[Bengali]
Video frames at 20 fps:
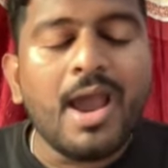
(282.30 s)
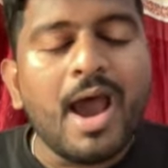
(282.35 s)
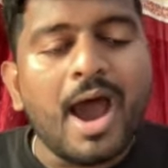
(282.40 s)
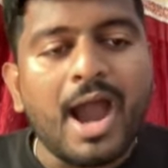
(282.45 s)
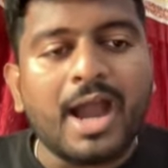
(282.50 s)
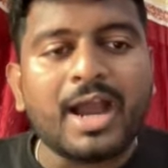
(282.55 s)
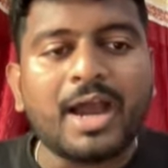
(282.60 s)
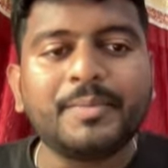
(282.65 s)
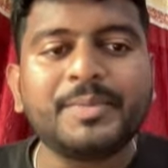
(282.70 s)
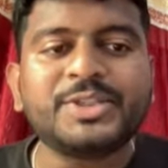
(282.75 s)

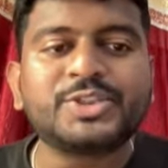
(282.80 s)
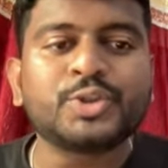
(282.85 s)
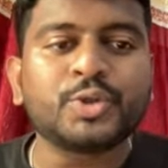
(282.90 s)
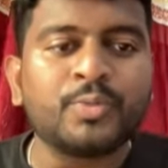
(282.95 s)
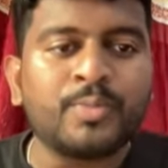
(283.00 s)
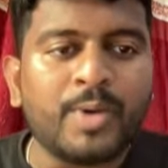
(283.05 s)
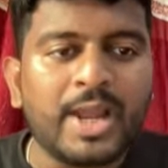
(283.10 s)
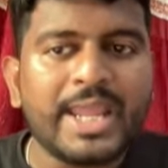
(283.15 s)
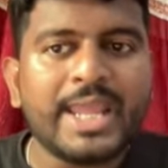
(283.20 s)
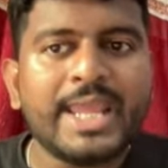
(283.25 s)
আগামী
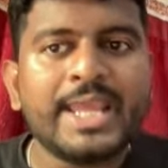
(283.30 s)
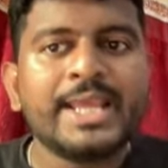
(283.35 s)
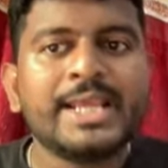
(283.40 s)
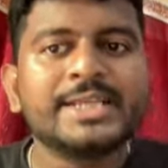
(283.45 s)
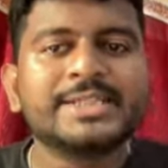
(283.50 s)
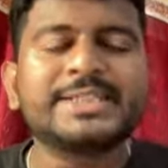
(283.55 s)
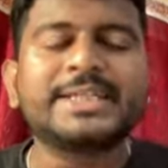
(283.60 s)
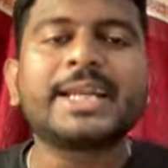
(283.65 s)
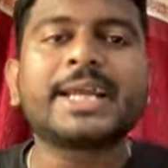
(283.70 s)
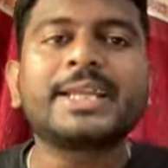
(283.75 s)
সময়
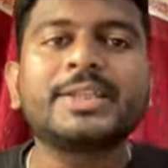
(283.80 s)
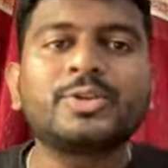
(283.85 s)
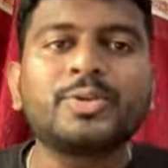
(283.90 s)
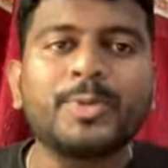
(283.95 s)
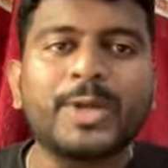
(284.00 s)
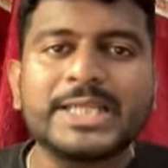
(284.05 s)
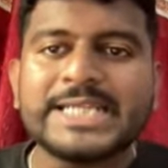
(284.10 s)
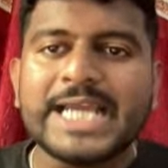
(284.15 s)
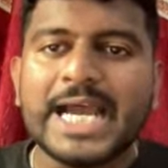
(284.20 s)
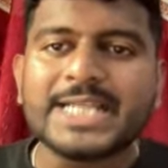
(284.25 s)
সেটা কিন্তু
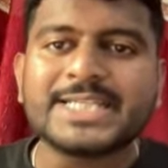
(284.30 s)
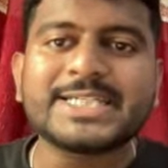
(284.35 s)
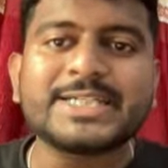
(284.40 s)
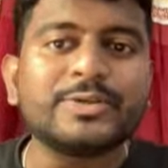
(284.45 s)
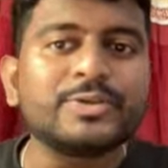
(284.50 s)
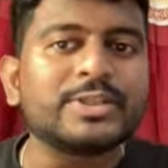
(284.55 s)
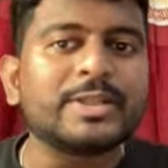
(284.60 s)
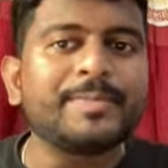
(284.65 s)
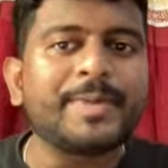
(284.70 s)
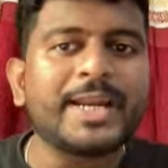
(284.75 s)
বলা যায় আজকে
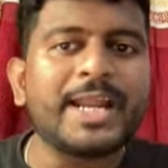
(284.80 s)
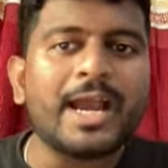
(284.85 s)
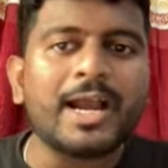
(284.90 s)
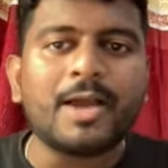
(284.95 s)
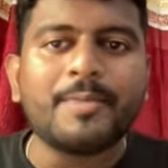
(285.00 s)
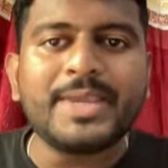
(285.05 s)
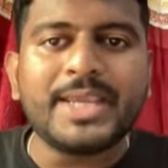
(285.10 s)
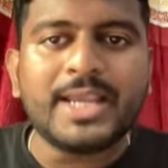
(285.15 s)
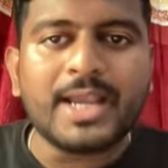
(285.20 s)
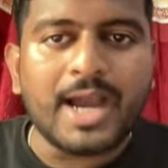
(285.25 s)
হতে পারে
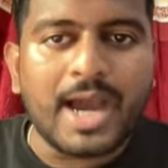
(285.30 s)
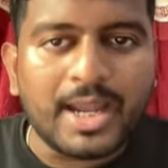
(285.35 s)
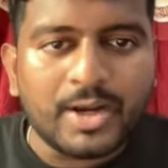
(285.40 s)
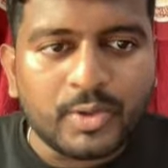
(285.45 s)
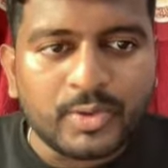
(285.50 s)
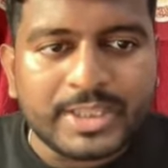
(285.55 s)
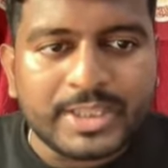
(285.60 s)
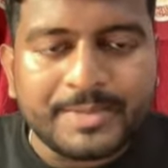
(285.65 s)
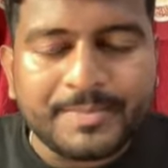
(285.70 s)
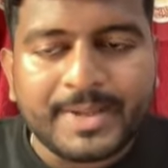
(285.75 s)
আগামী কাল
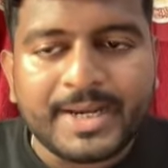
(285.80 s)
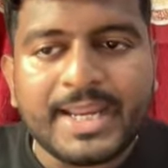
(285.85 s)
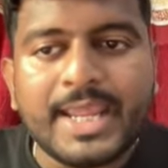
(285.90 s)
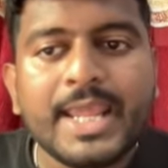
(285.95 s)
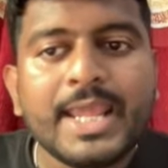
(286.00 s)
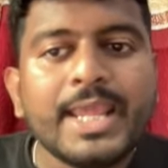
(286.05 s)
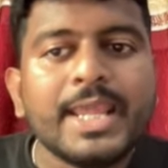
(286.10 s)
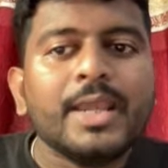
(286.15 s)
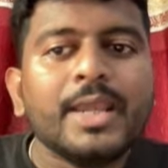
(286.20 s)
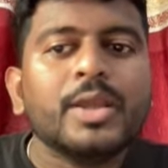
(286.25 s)
হতে পারে
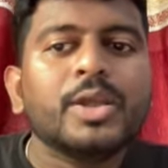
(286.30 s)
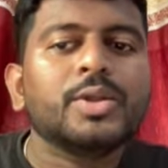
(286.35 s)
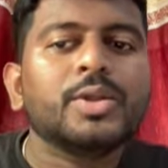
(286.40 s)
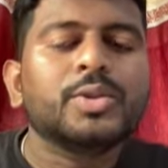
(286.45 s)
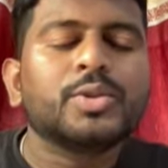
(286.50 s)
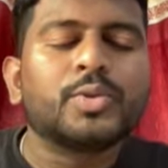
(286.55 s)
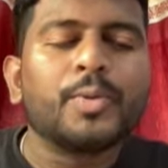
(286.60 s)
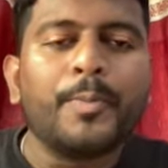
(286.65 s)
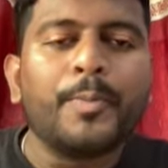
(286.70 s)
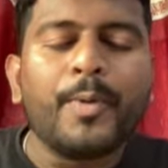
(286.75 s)

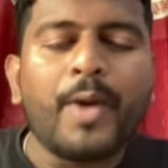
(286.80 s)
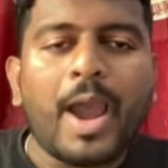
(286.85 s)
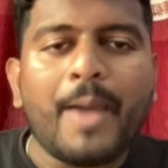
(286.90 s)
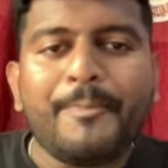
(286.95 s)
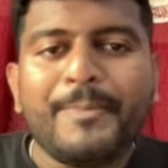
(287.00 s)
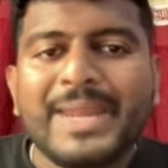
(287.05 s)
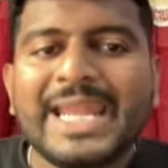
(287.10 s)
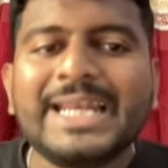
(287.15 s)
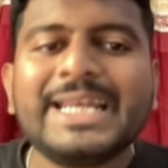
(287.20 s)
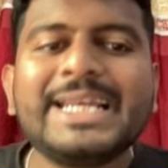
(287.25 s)
তো
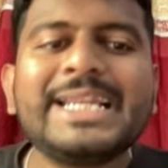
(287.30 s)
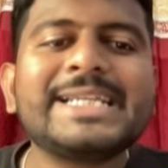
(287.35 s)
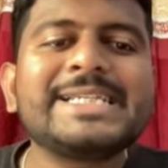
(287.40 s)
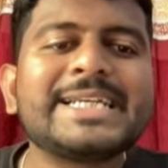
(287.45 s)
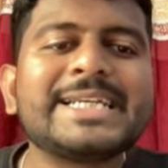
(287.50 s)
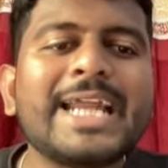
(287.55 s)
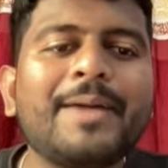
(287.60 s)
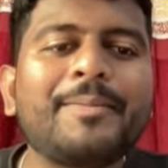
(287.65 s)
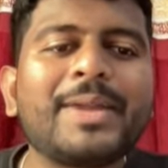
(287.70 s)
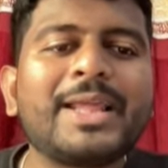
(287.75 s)
মেনলি
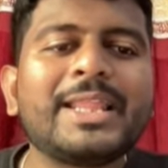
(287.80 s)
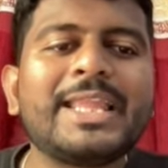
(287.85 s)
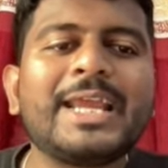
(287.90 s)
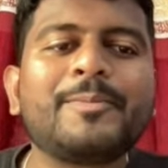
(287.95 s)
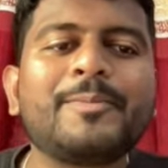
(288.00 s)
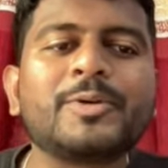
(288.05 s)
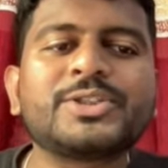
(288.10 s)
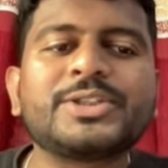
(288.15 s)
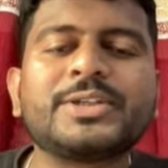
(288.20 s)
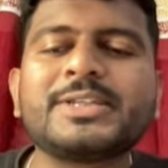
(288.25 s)
যেটা আমরা
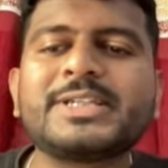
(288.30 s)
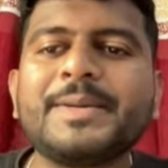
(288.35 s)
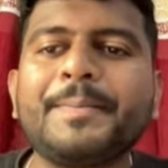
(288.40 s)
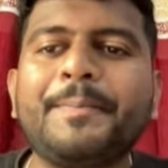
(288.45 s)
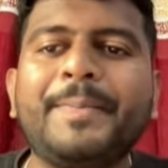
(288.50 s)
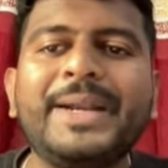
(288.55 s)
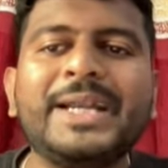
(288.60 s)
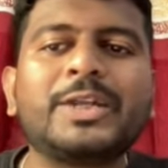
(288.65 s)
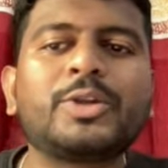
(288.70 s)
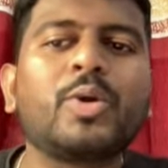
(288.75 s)
দেখবো সেটা হচ্ছে
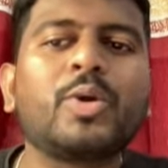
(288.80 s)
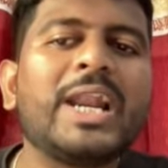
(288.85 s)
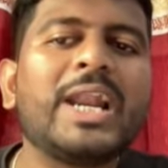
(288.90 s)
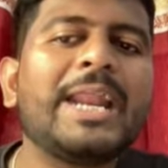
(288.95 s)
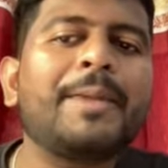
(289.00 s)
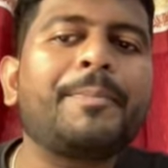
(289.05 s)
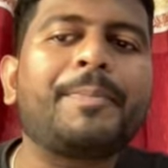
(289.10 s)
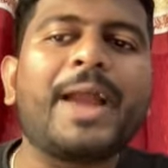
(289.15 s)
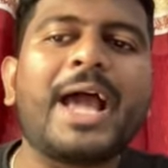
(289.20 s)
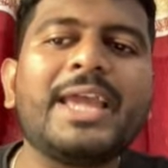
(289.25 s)

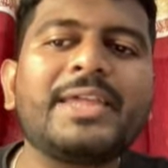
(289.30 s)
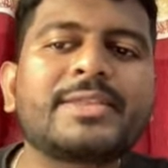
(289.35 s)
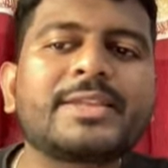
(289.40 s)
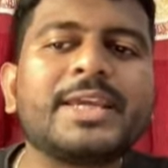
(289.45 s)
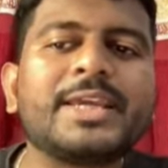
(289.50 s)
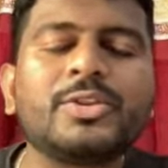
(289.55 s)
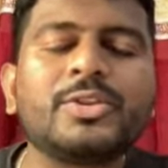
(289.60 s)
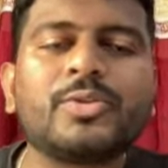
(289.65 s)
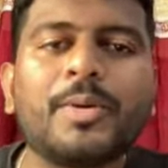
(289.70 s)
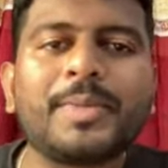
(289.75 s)
বিটকয়েনের প্রাইস
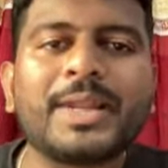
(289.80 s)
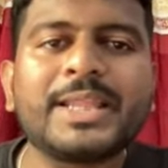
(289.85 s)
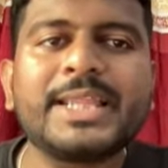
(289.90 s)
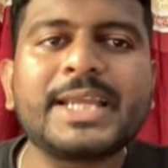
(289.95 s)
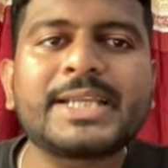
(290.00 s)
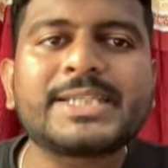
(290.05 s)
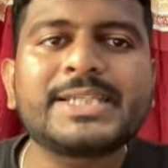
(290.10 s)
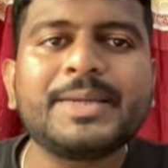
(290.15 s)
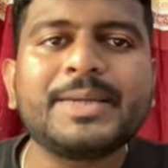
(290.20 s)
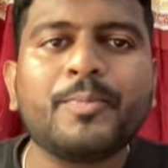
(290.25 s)
কিন্তু আমরা
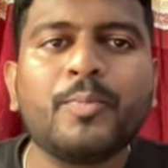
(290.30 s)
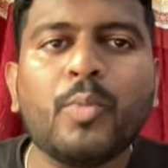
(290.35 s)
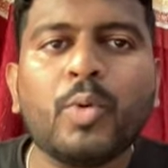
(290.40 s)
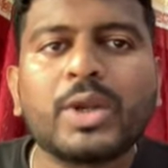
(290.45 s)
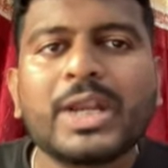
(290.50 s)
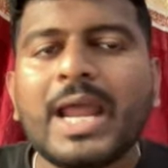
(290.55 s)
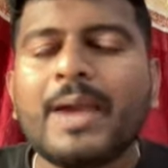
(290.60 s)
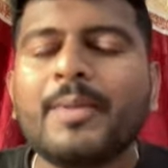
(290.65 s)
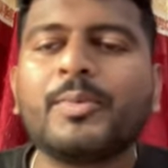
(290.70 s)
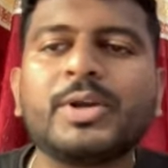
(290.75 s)
দেখছি
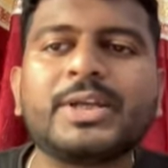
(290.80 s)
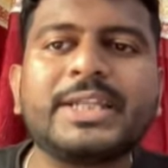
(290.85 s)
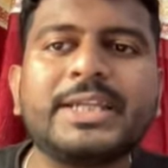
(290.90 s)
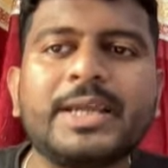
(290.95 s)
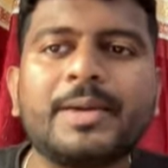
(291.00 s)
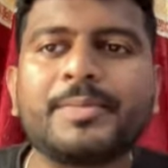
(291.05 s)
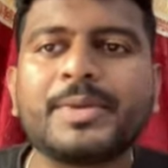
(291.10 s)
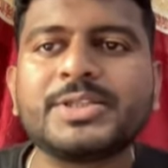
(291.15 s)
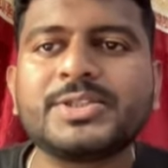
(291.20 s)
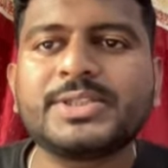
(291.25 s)
মোটামুটি
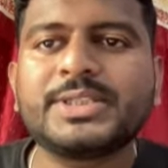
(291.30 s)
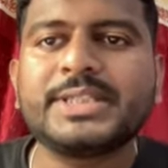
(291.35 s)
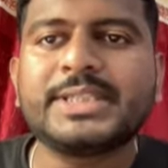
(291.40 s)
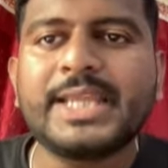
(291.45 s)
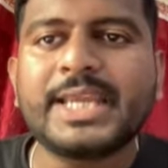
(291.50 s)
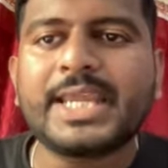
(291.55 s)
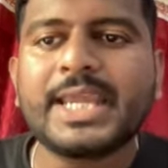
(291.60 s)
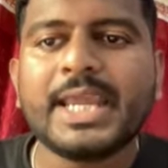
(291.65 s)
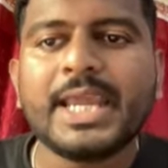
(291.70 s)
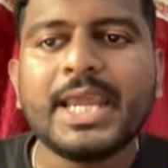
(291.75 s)
আমরা যদি
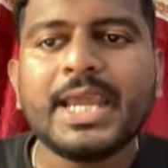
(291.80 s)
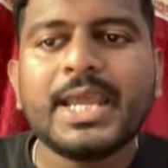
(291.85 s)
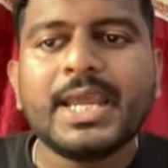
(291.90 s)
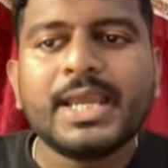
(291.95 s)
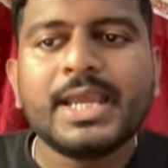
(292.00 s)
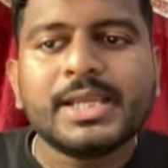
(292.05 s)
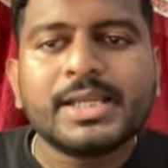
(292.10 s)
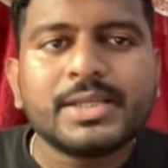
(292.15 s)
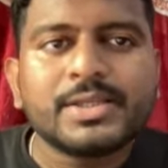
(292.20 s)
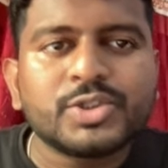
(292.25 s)
দেখি
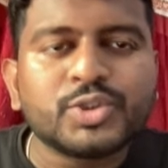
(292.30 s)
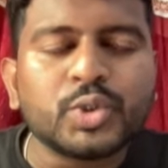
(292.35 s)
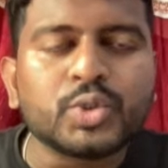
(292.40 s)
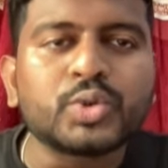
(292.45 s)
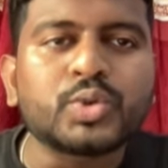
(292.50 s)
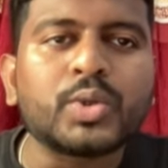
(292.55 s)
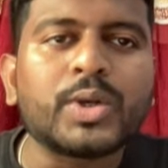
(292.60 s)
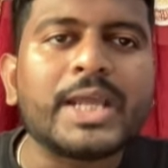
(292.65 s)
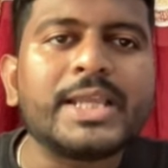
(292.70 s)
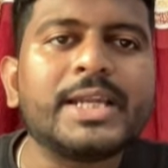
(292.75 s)

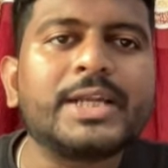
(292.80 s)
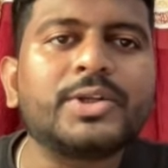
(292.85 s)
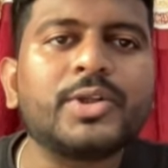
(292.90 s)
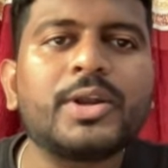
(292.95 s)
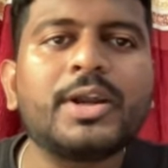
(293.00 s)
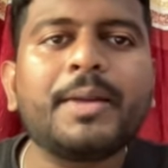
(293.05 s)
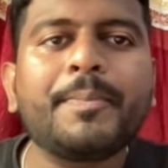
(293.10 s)
সত্তর হাজার ডলার